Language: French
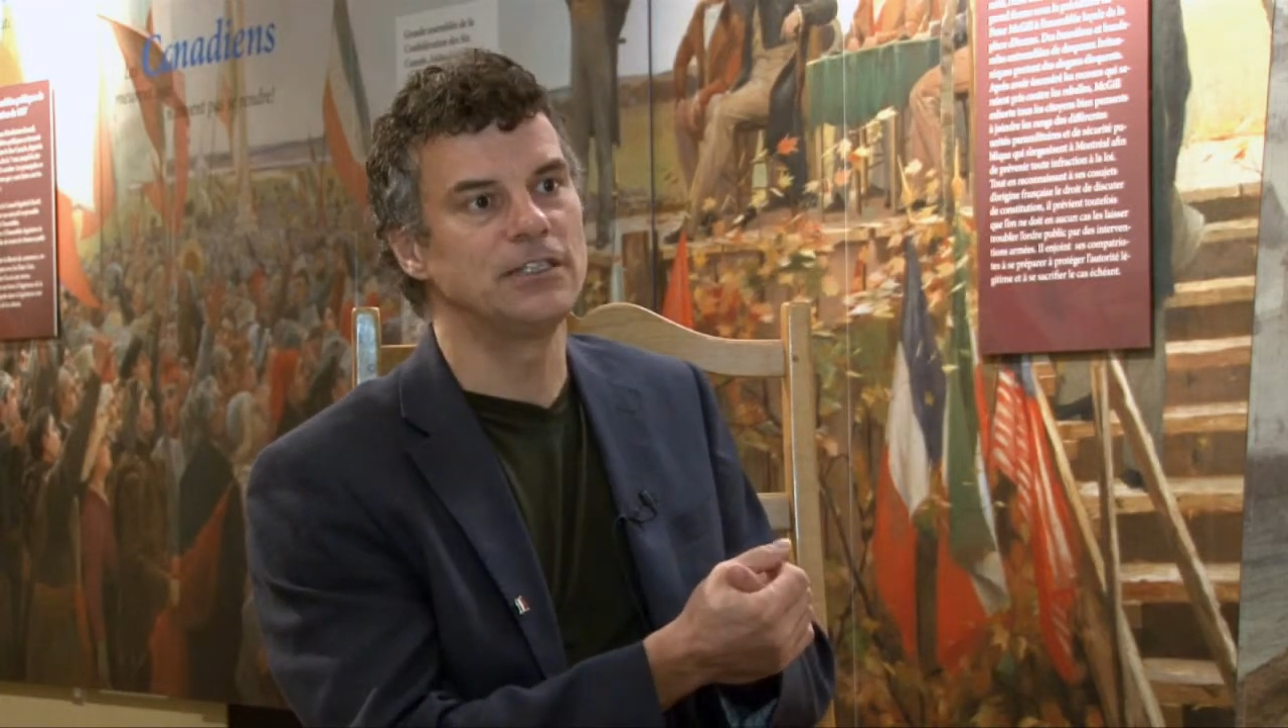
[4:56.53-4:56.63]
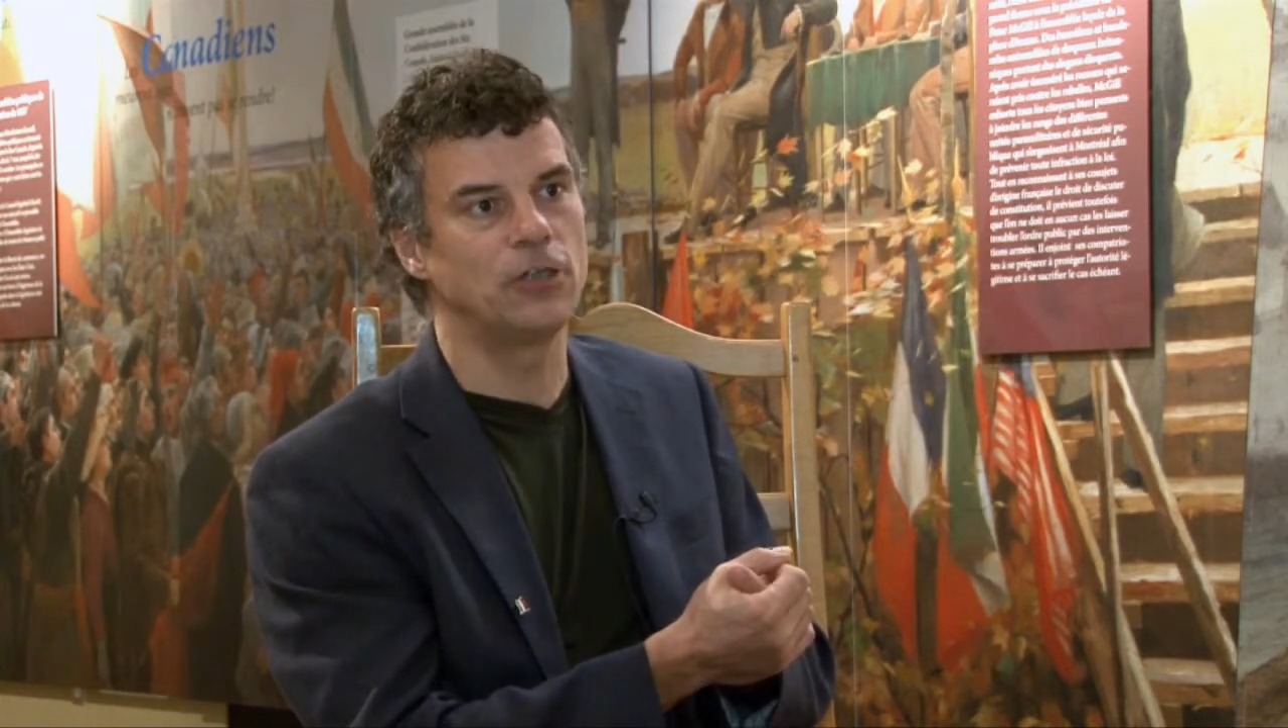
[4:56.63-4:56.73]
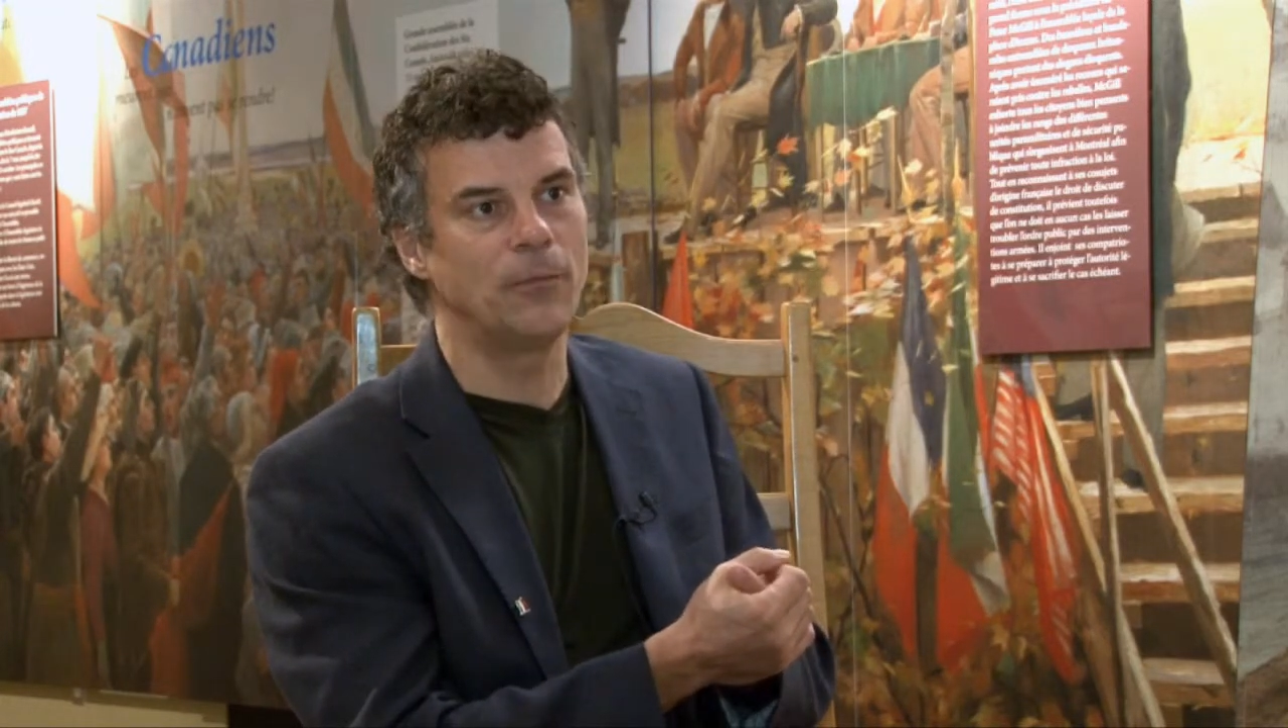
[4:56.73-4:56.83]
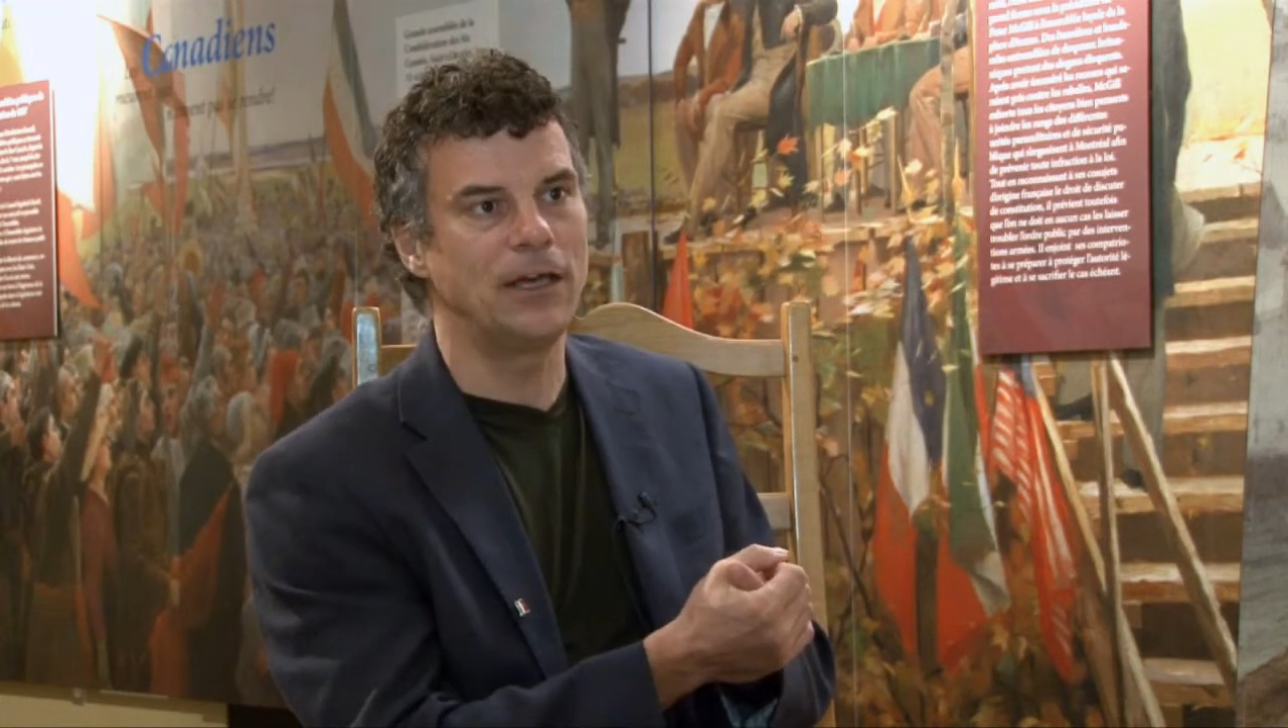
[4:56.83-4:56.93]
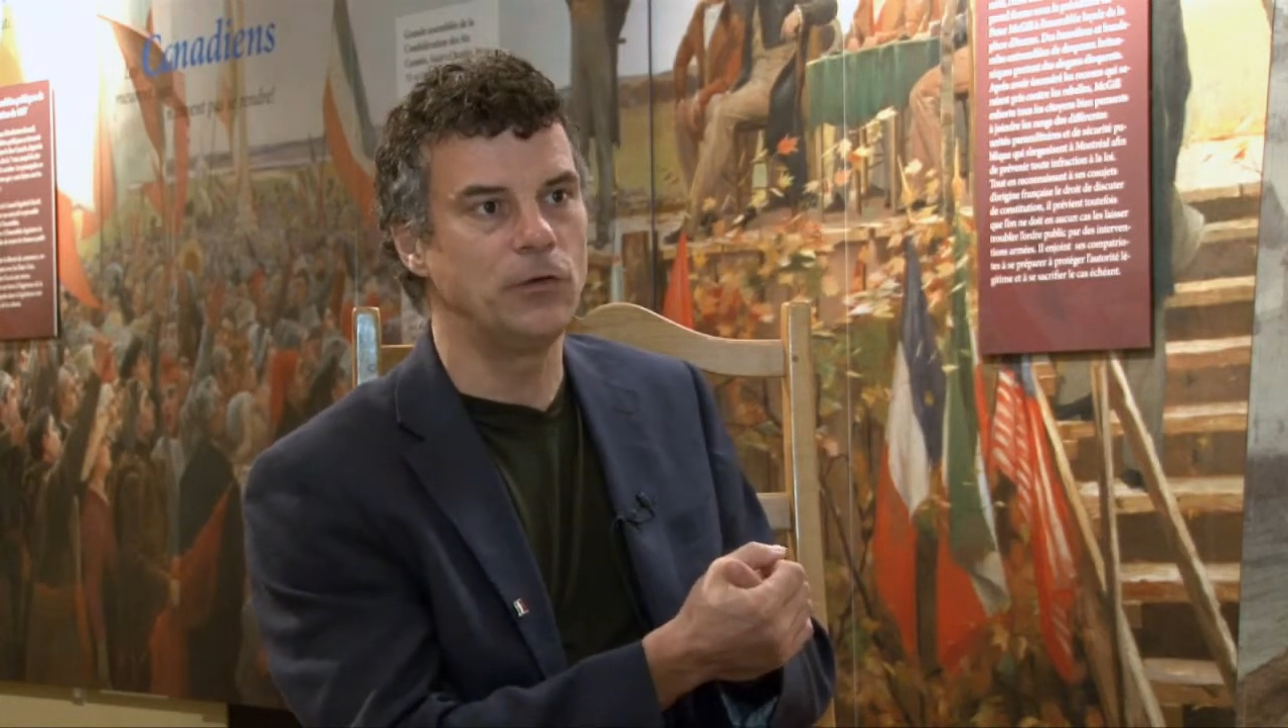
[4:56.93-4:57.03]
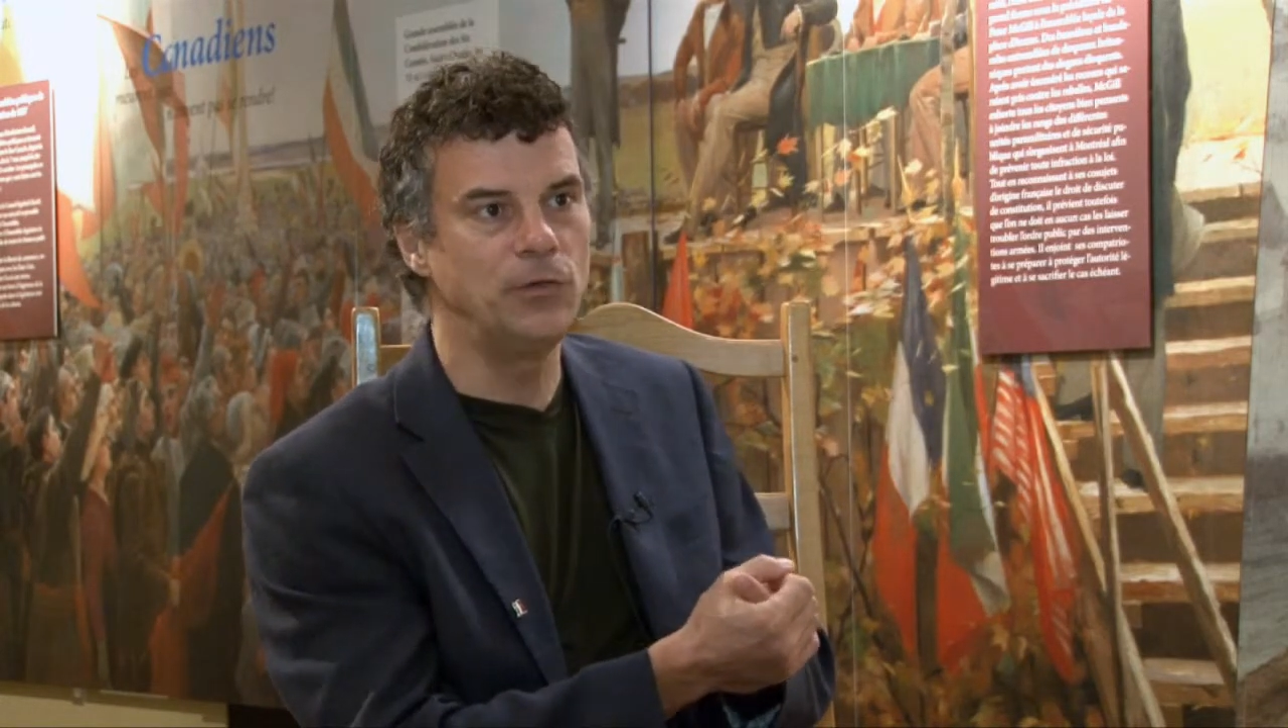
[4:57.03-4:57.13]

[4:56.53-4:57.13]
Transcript: désormais